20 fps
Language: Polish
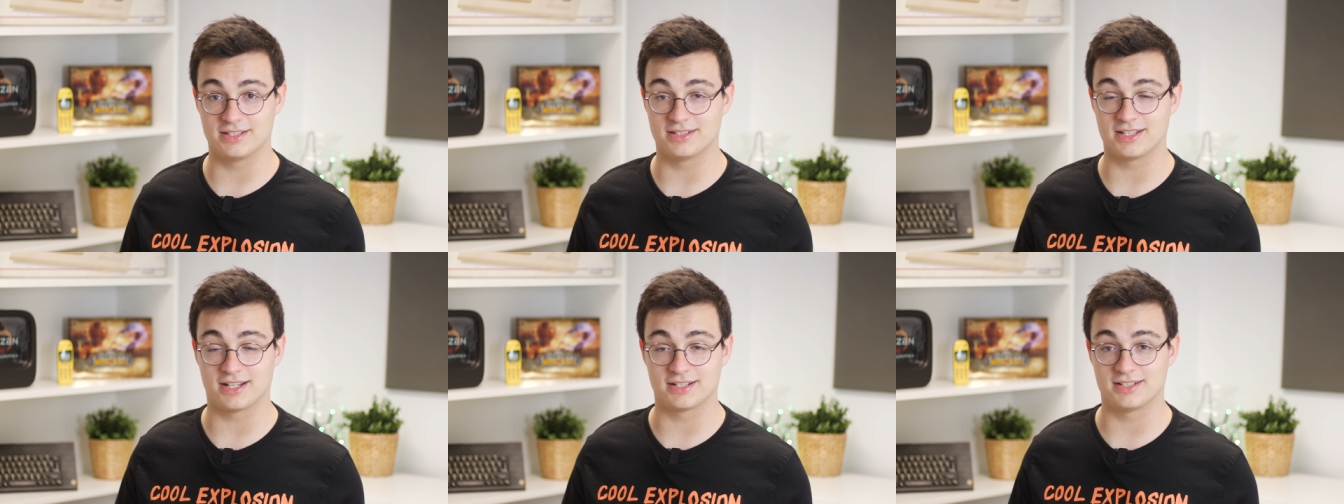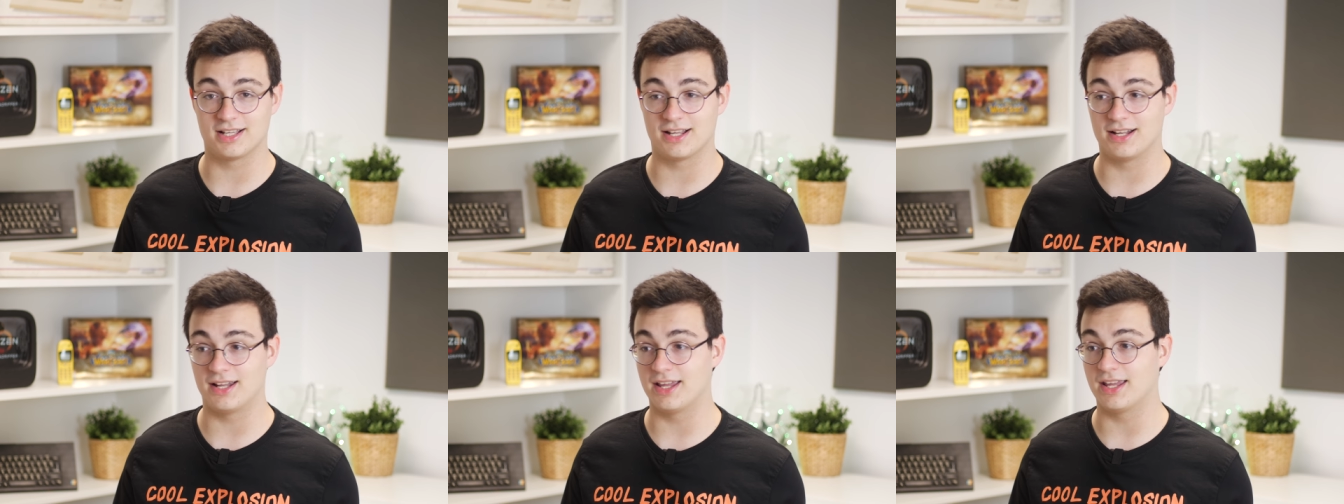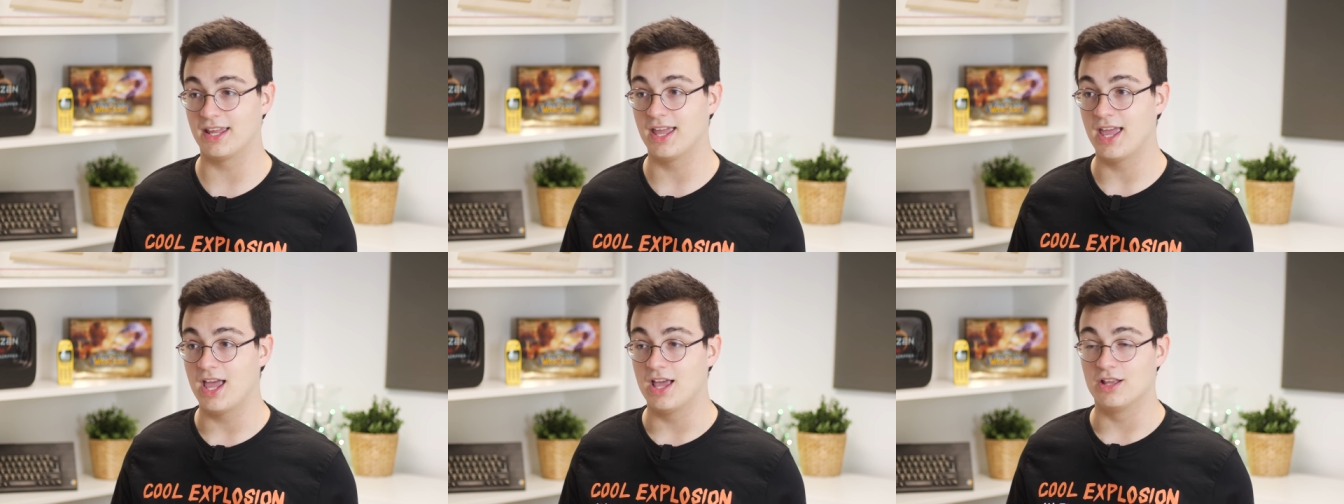i tak
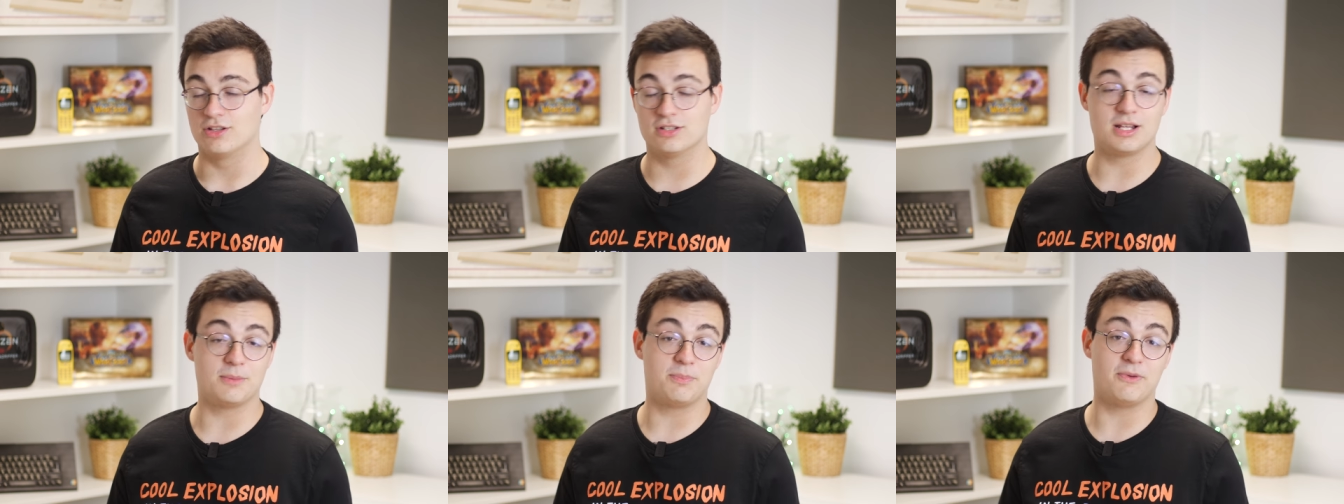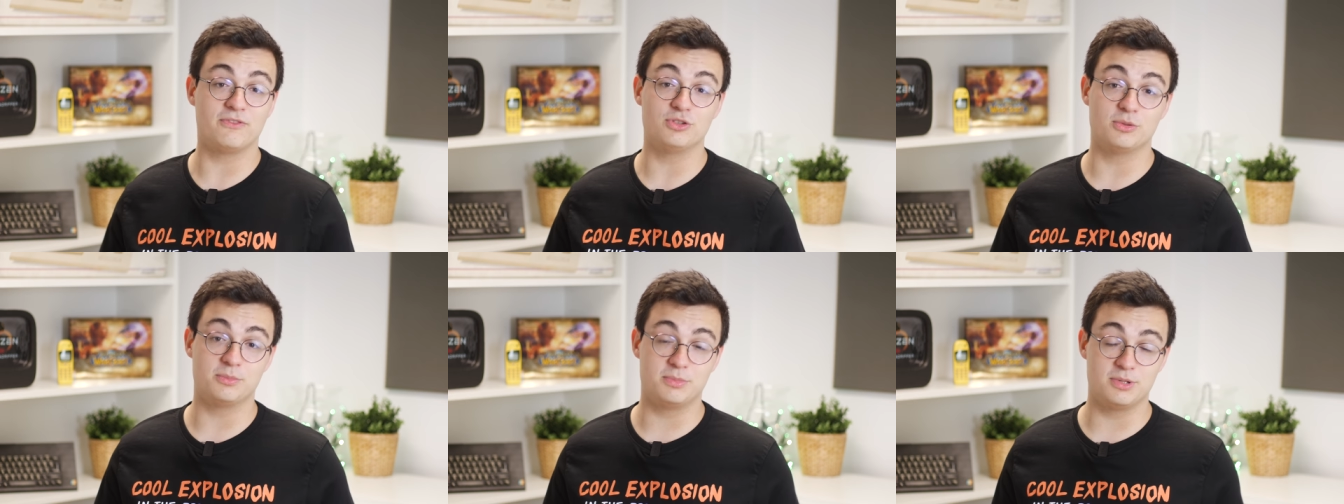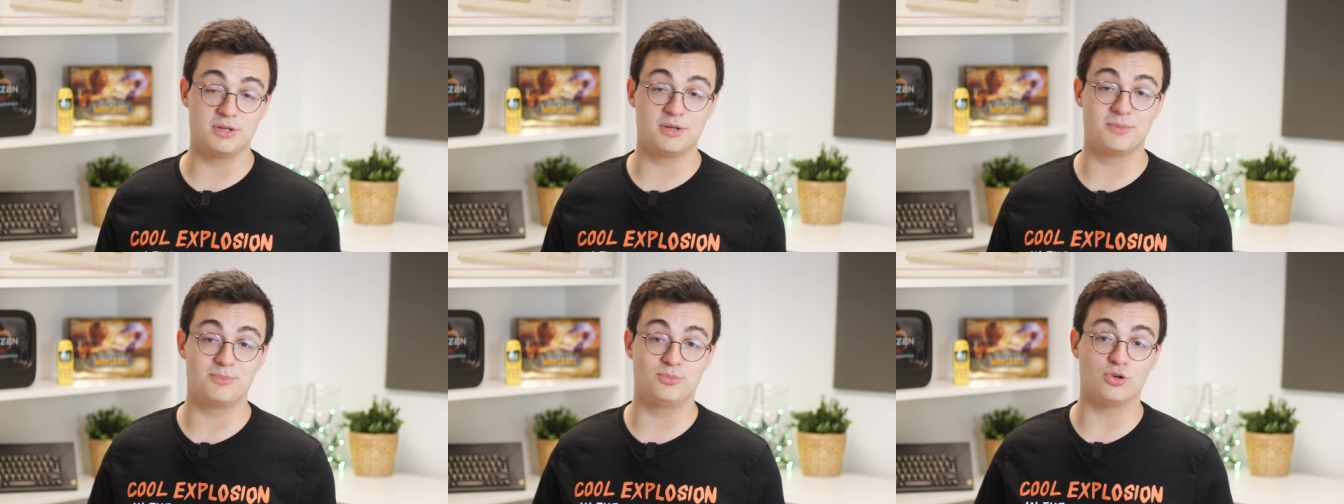dalej. No na pewno
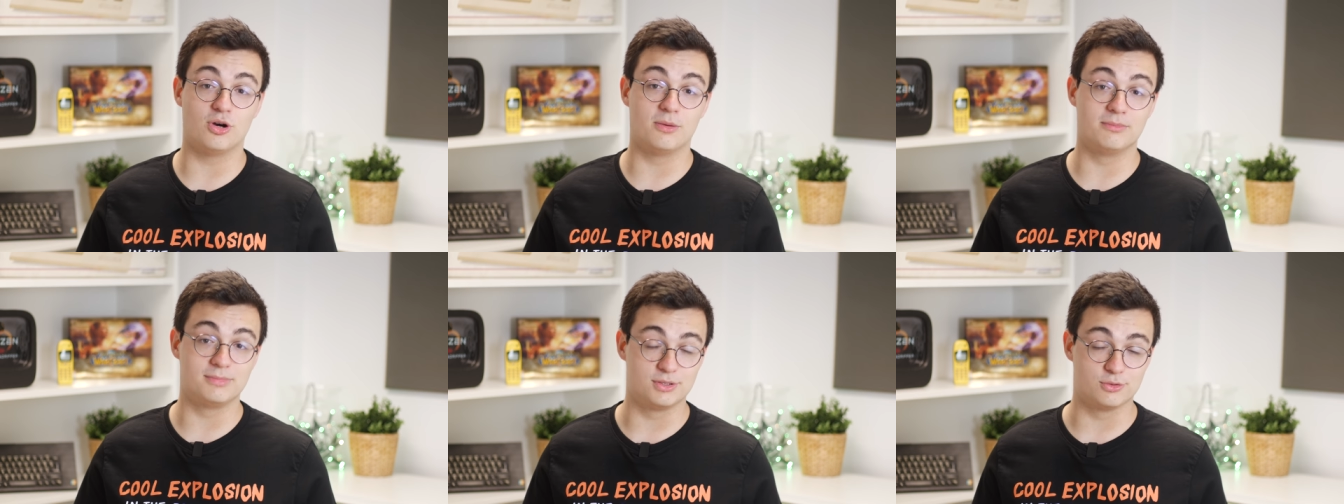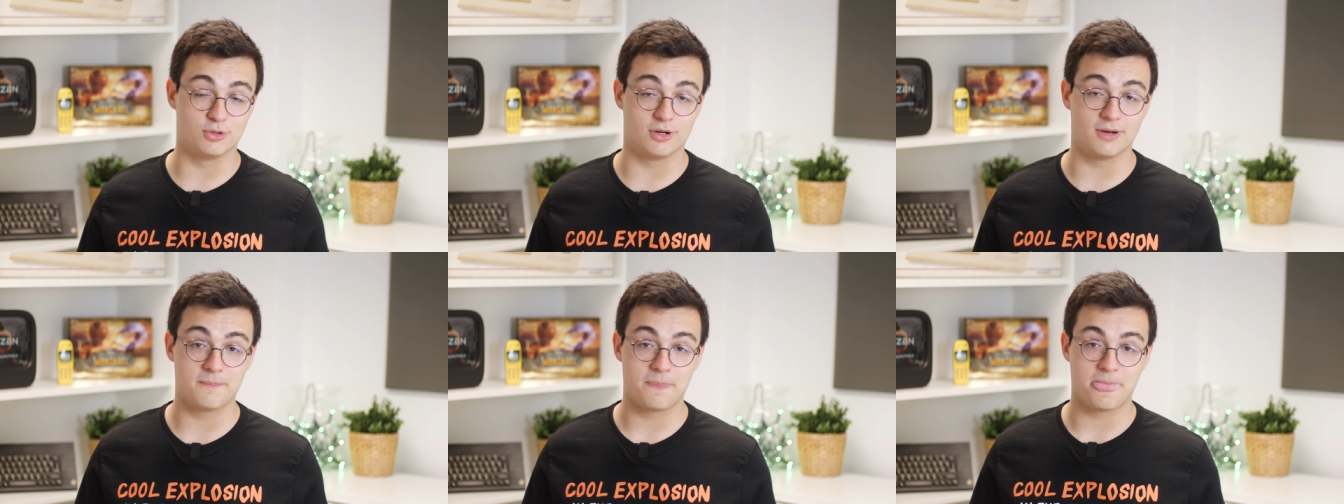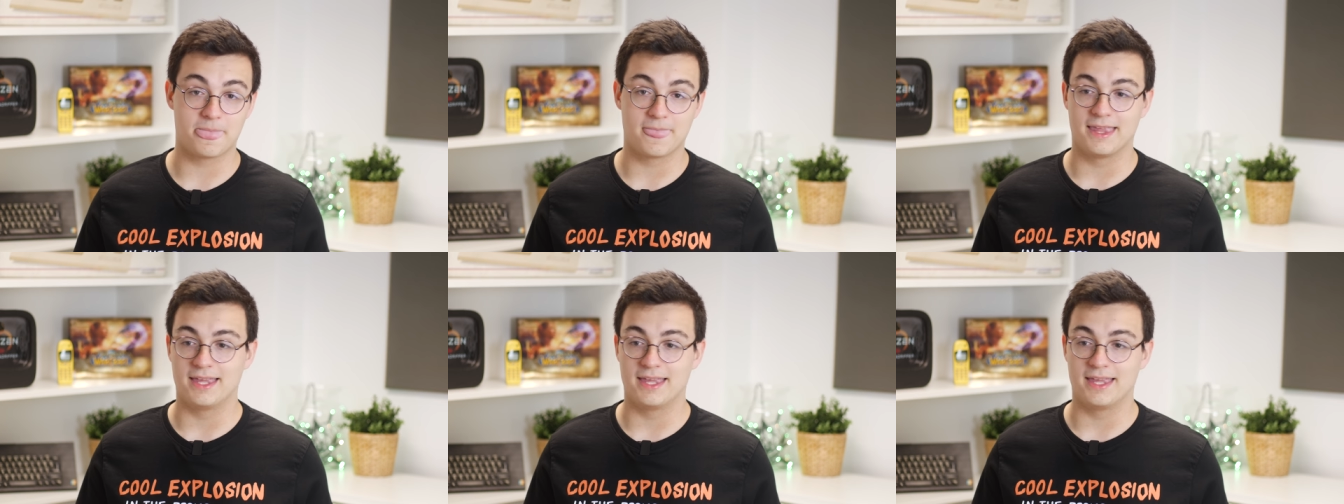by mi było miło.